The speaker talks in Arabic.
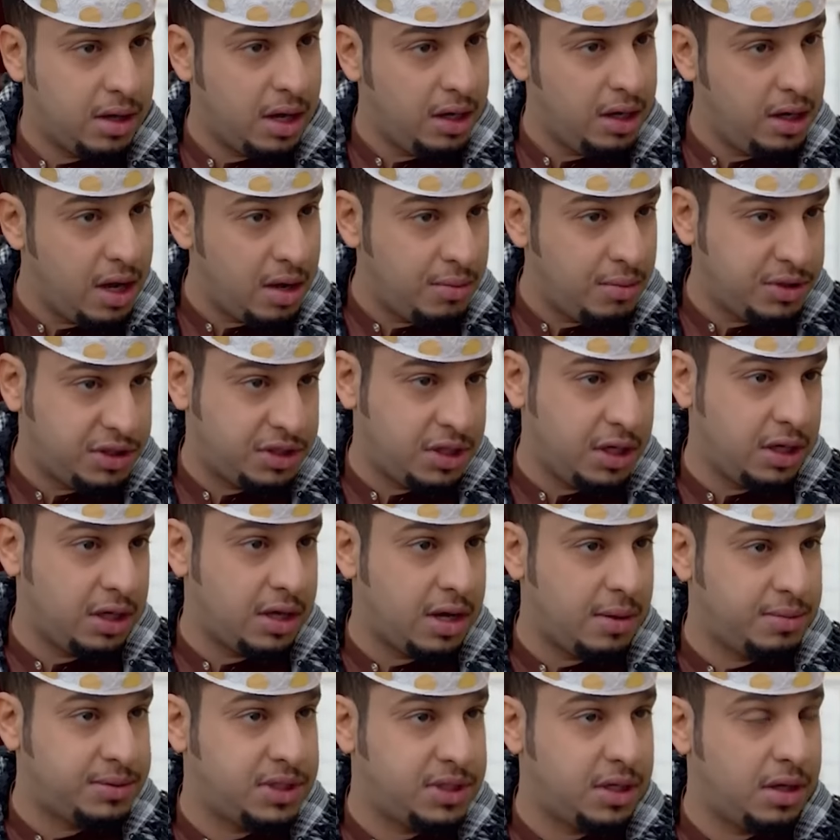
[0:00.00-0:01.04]
العيال مشتهين
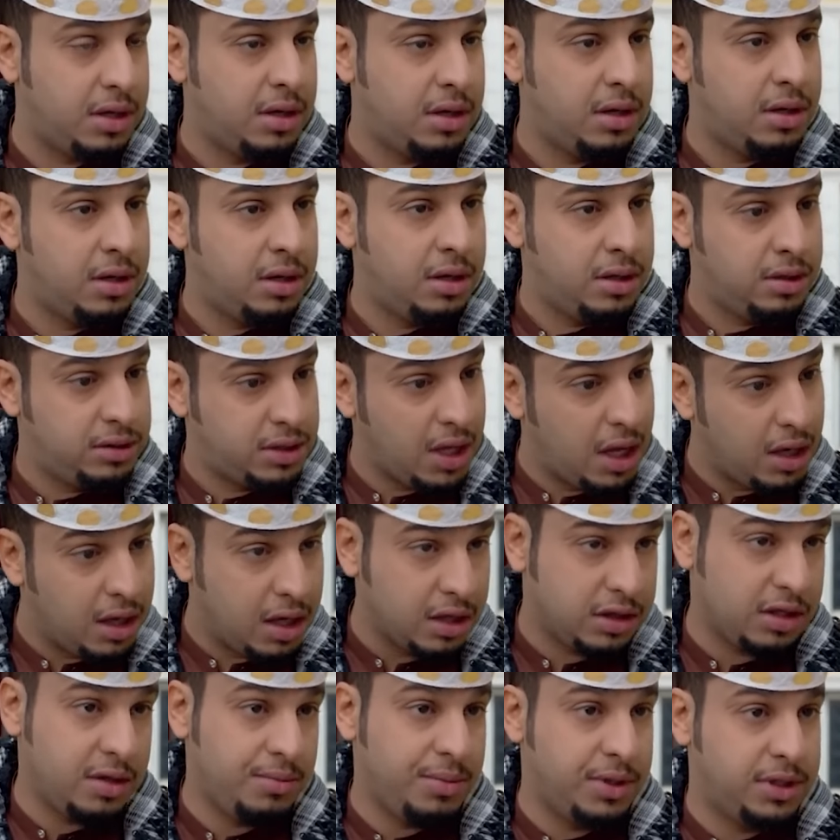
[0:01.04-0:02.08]
كبسه تعال
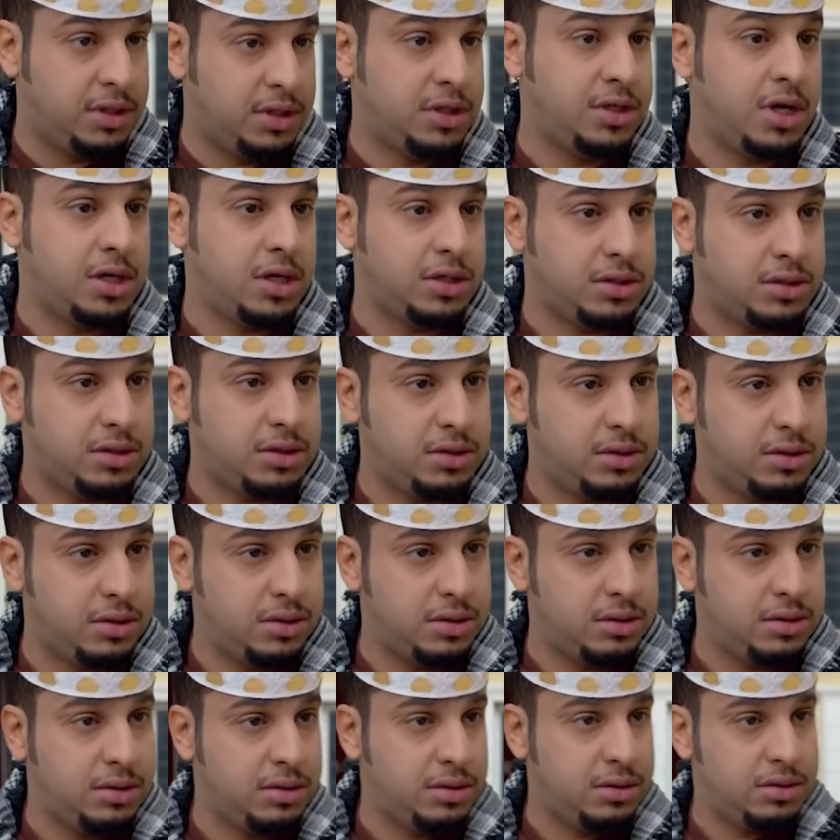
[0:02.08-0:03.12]
قطع من الدجاج
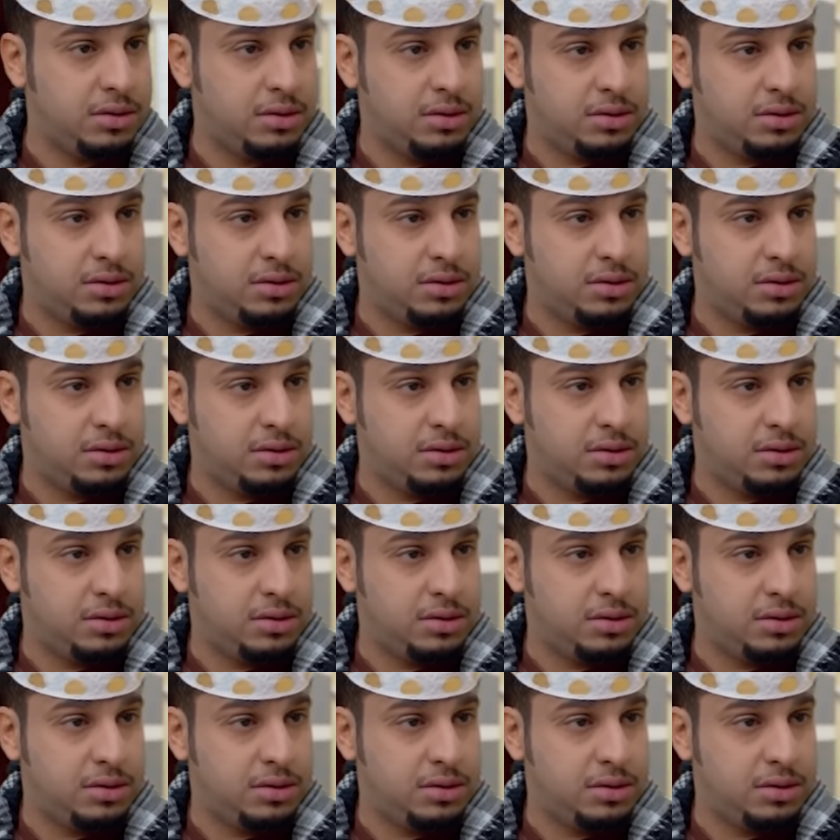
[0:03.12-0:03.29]
يلا